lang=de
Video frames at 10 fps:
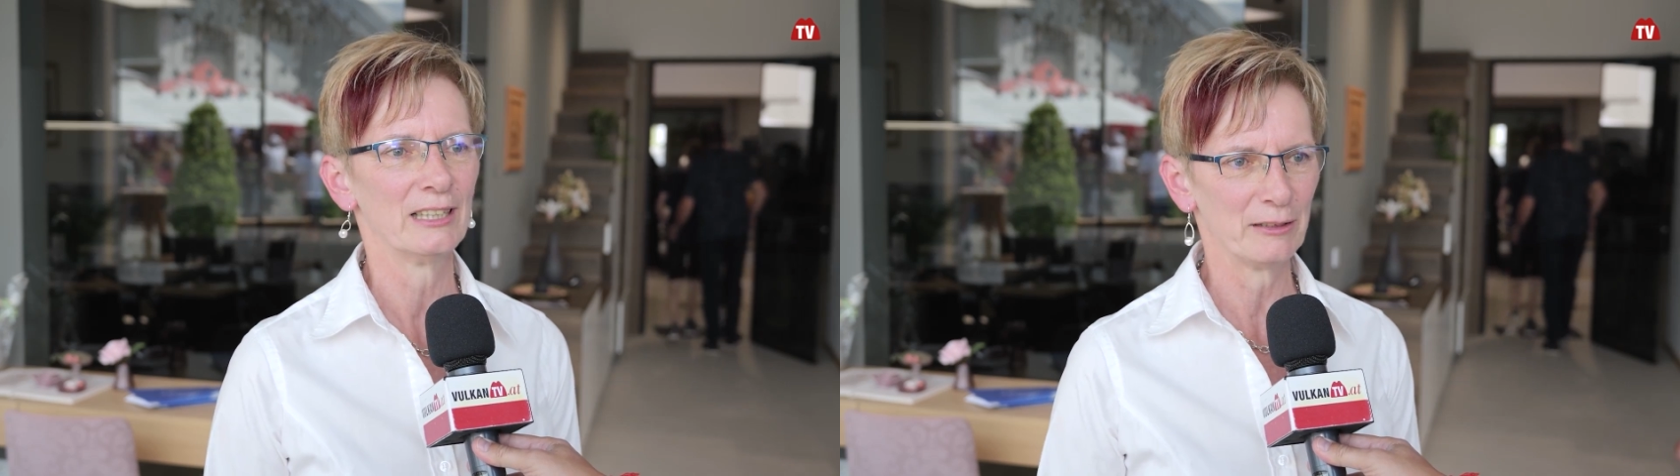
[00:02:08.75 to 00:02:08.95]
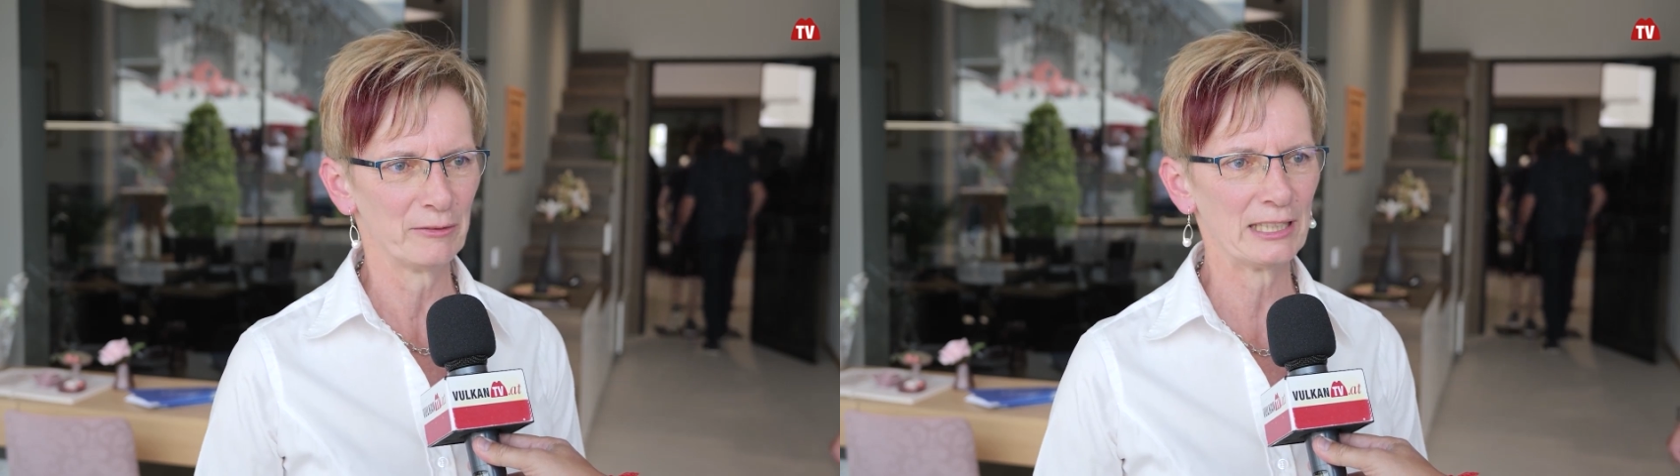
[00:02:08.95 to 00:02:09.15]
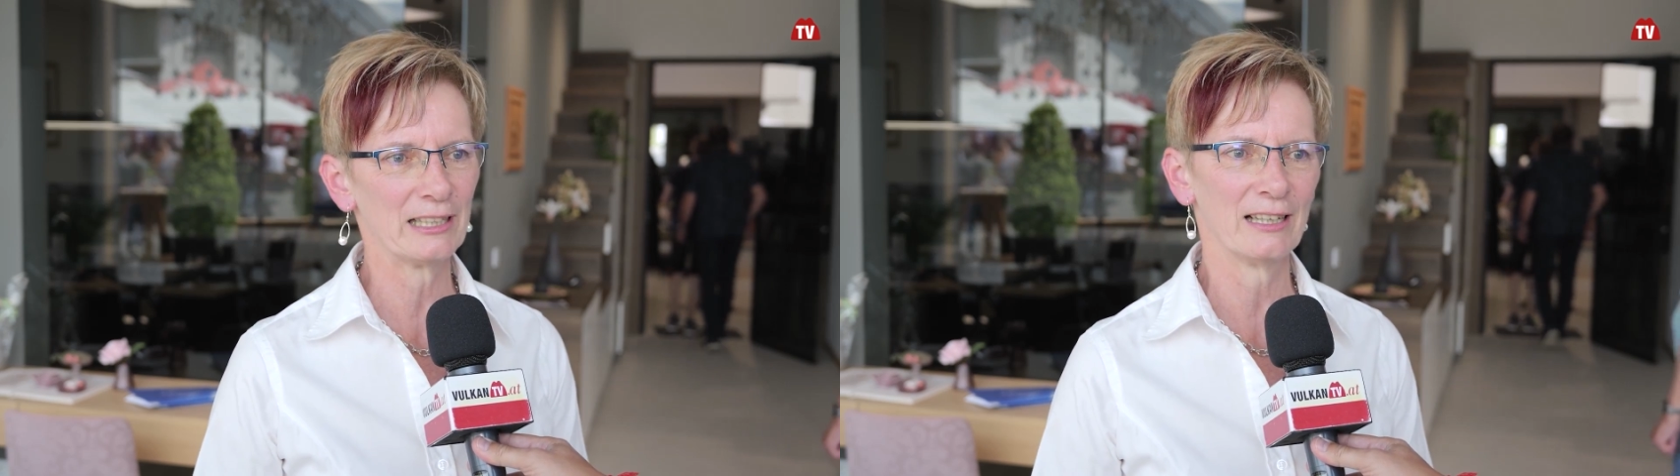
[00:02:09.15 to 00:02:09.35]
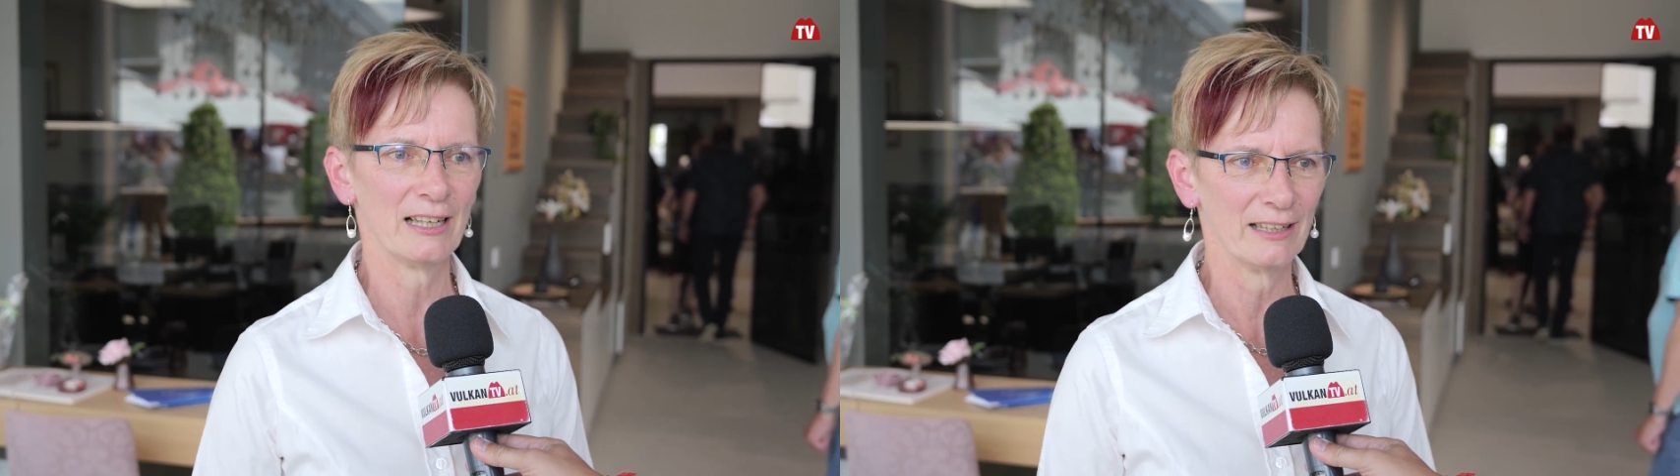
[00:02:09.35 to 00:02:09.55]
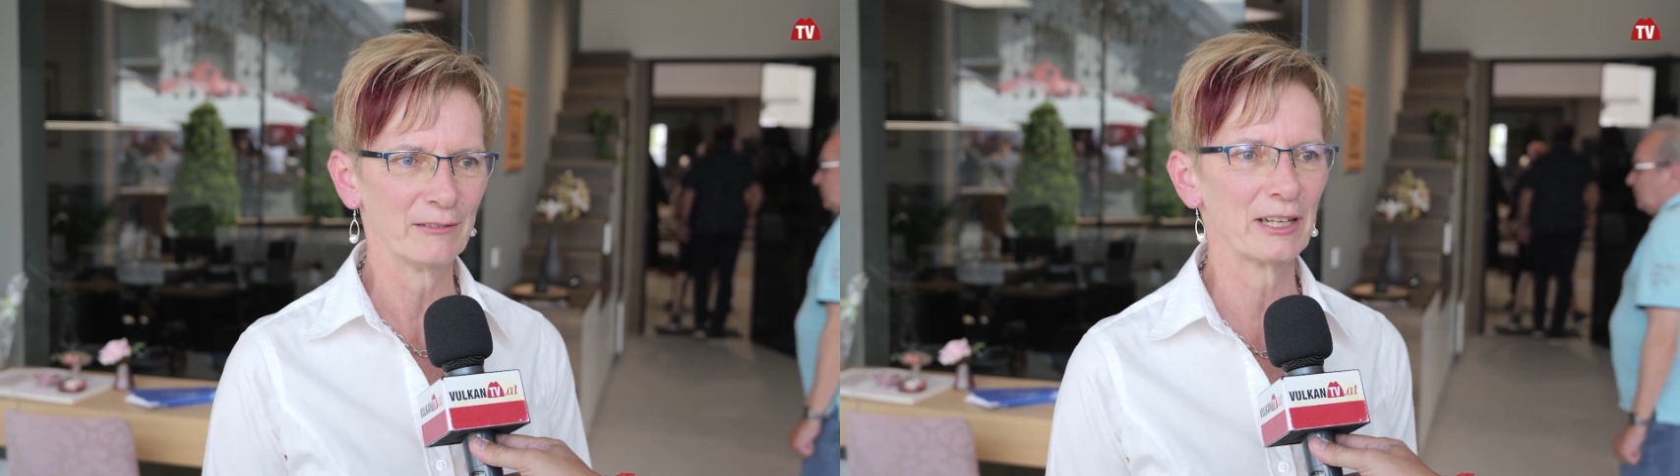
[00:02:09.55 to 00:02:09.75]
viele
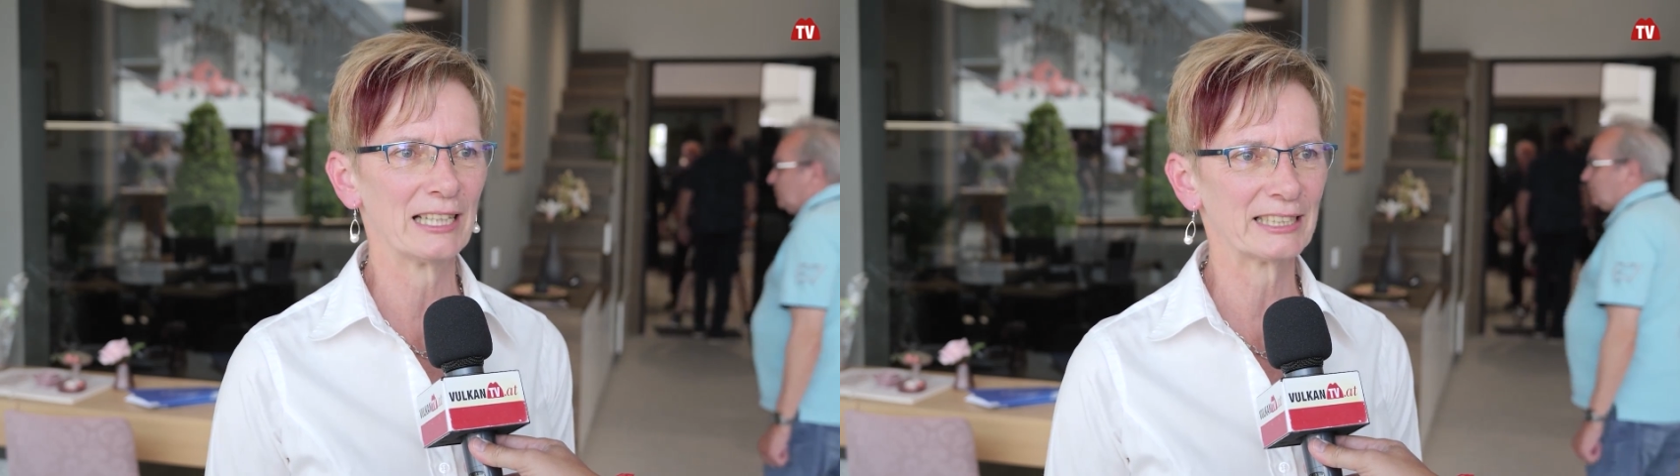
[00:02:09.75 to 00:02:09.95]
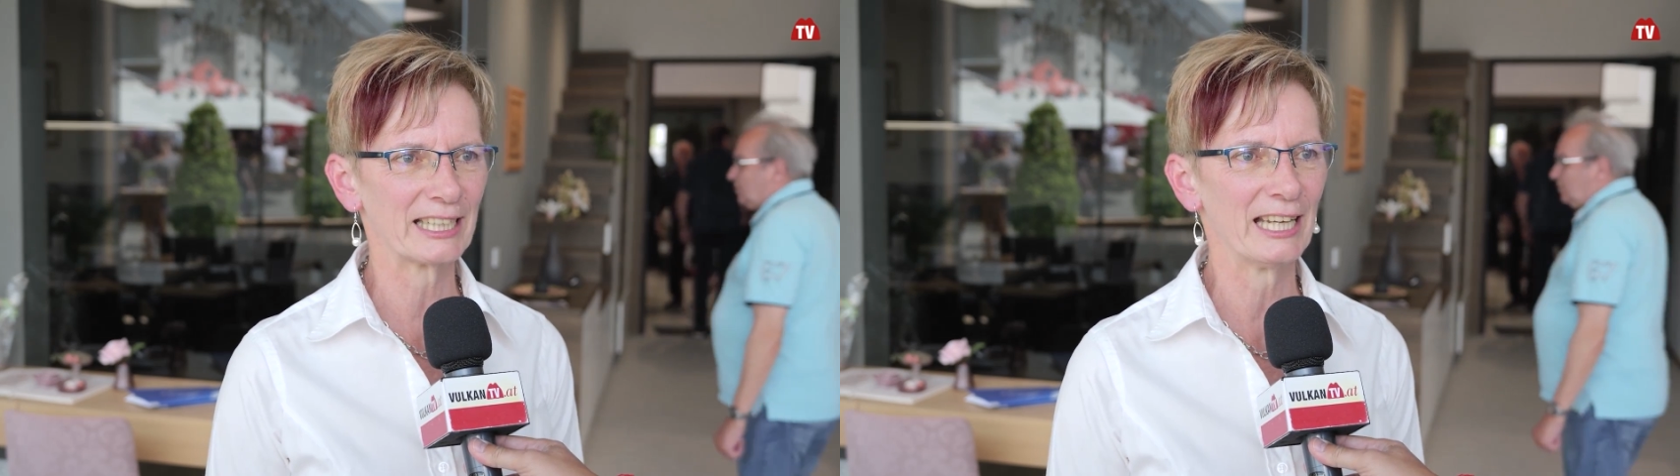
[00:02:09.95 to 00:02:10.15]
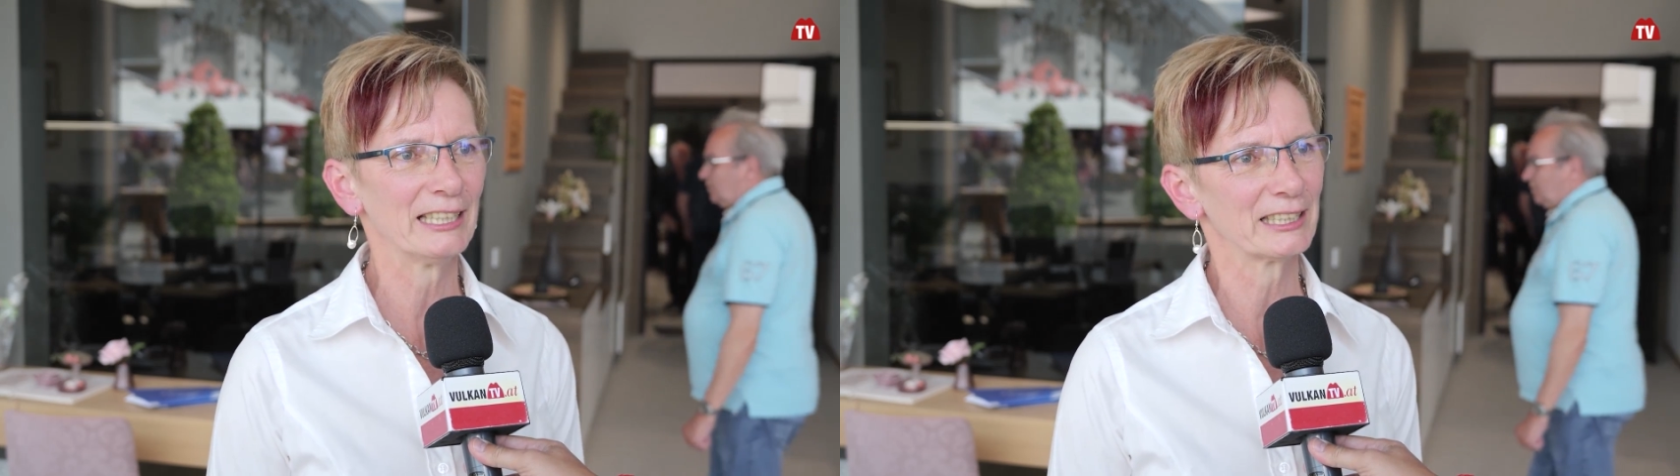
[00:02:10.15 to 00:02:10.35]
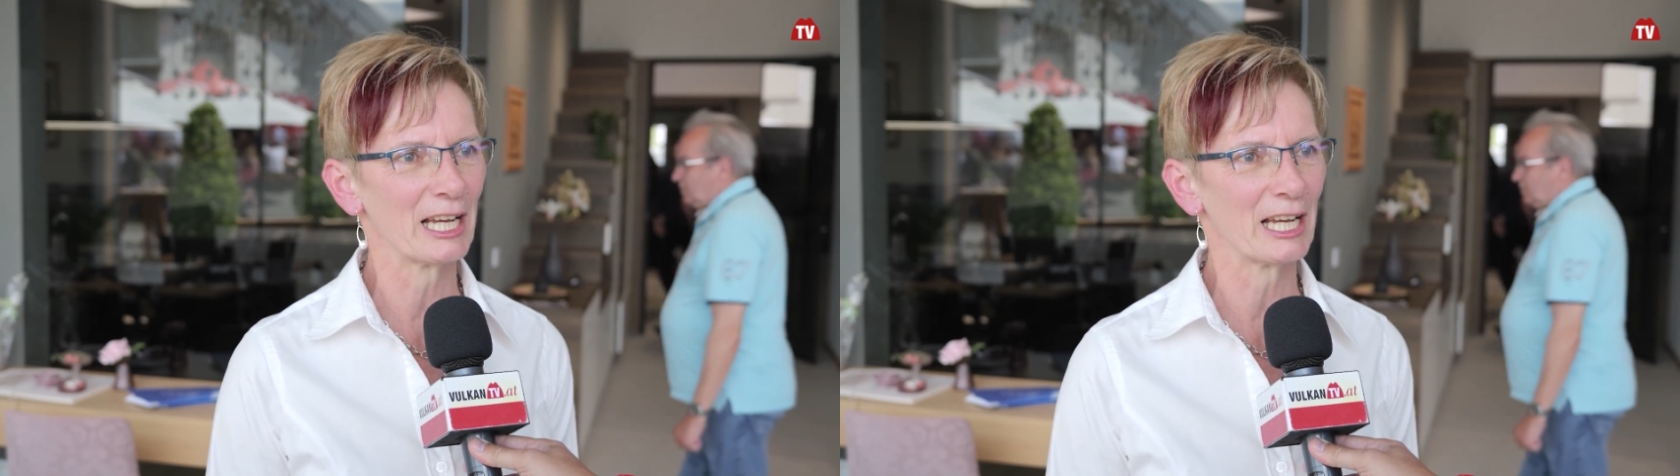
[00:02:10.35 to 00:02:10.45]
fleißige Hände,